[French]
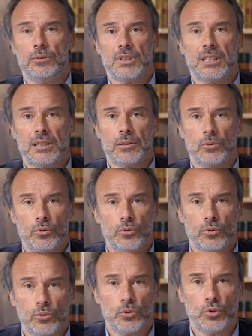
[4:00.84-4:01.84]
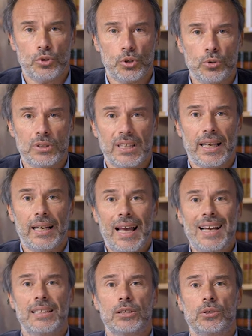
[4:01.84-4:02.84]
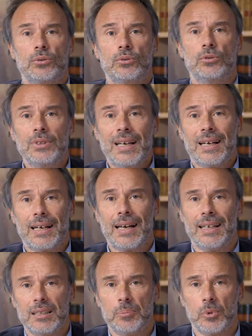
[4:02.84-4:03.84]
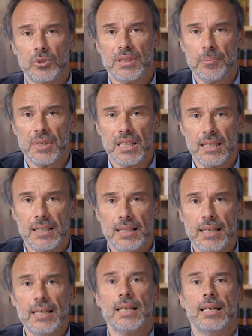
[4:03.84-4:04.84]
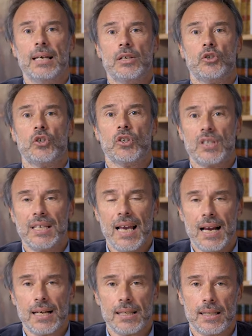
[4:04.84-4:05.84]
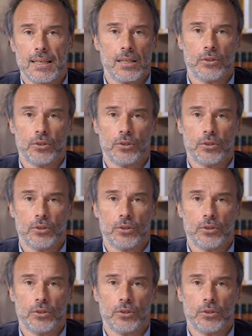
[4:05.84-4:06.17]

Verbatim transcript: nous, jugeons qu'elles ont une responsabilité sociale, ces